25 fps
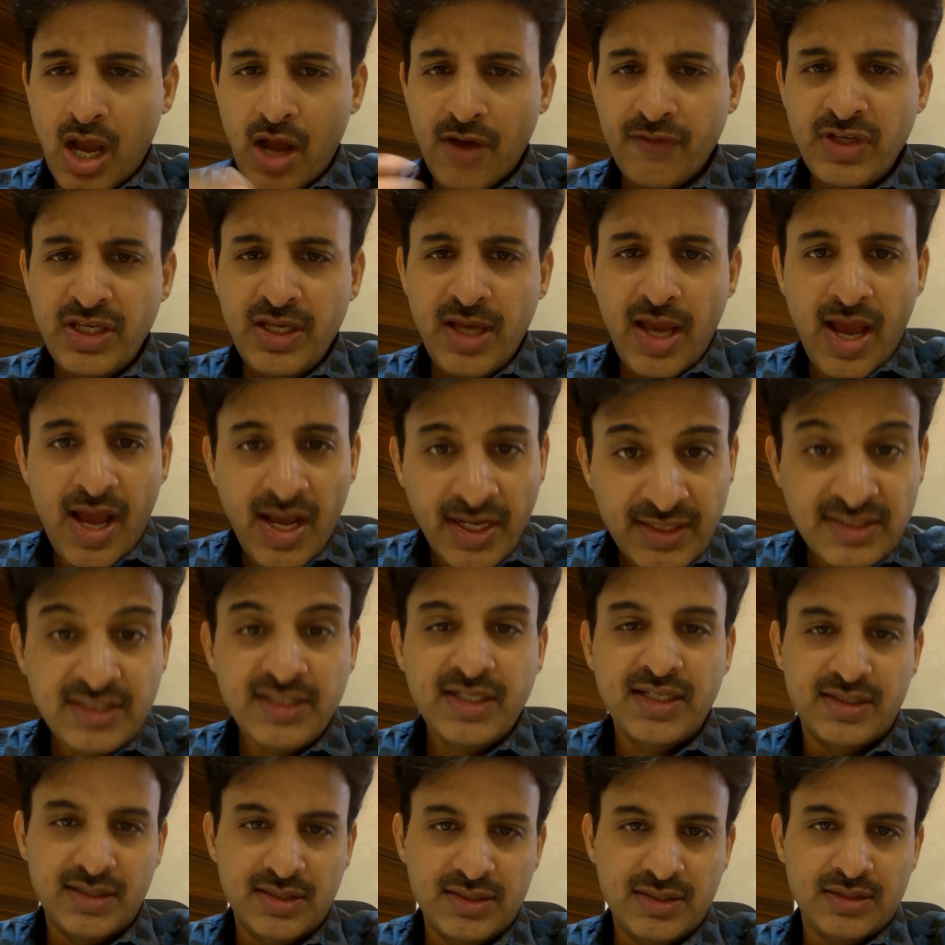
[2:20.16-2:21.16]
అవి
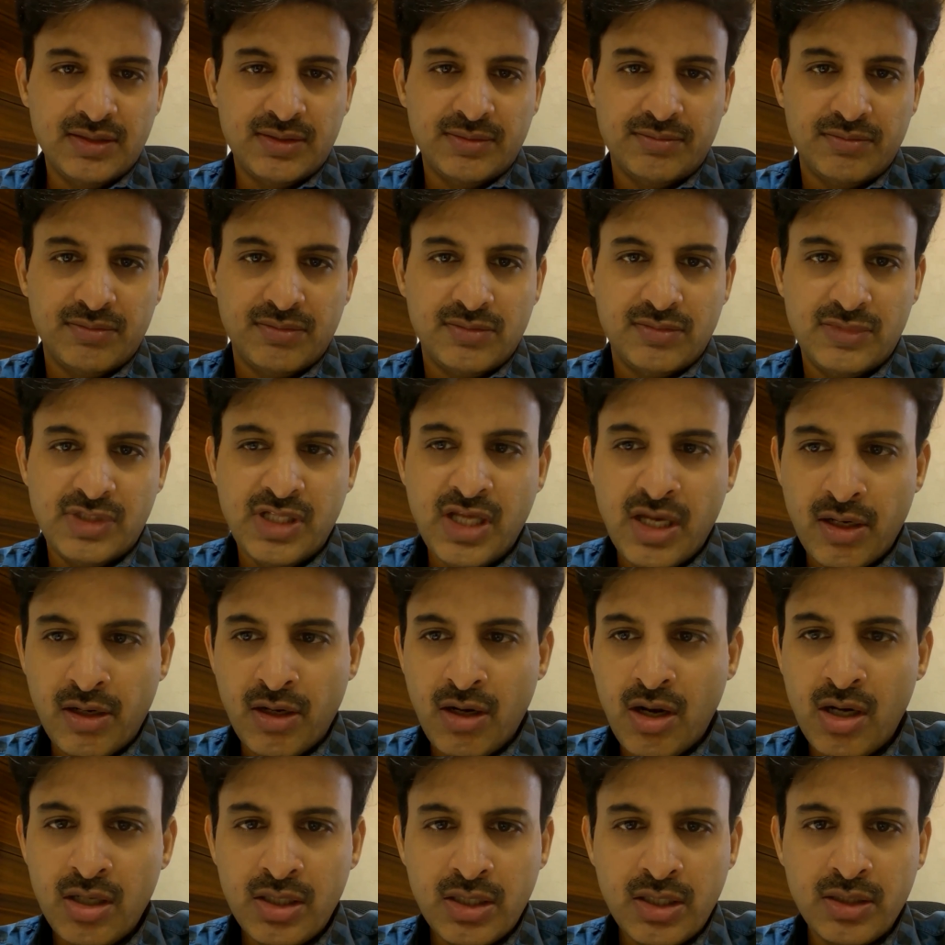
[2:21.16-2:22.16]
యాక్సిడెంట్స్ దే ఆర్
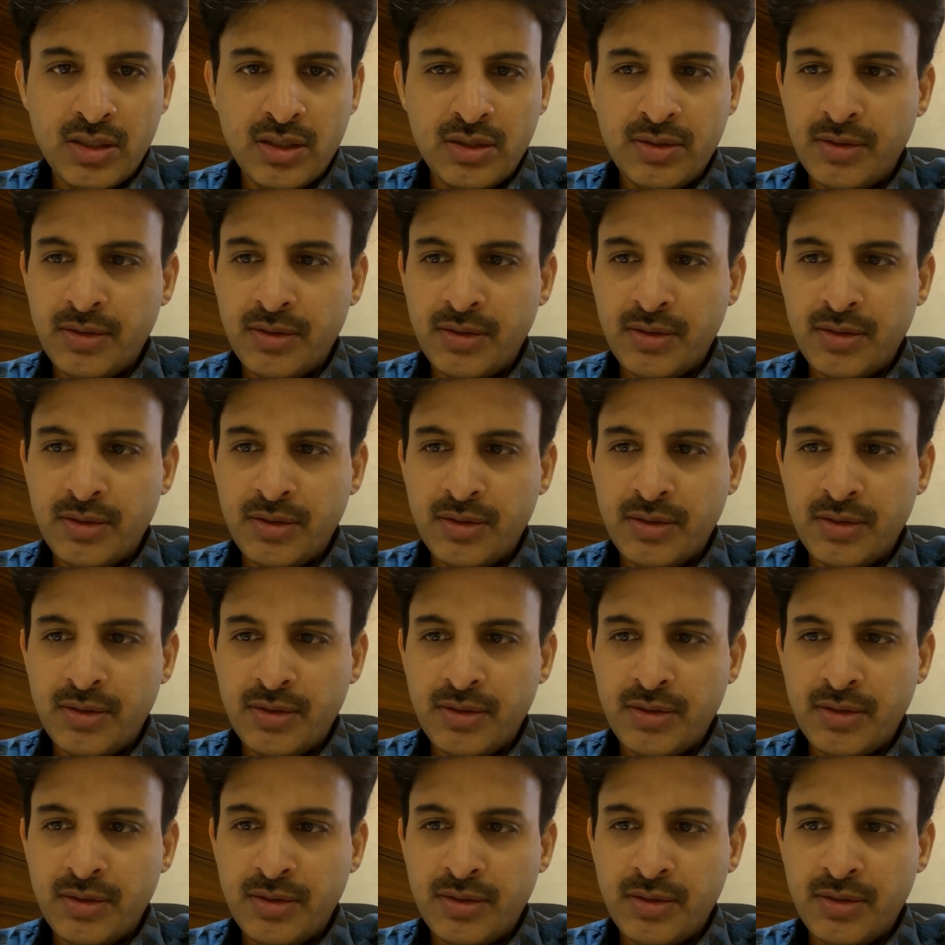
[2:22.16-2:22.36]
నాట్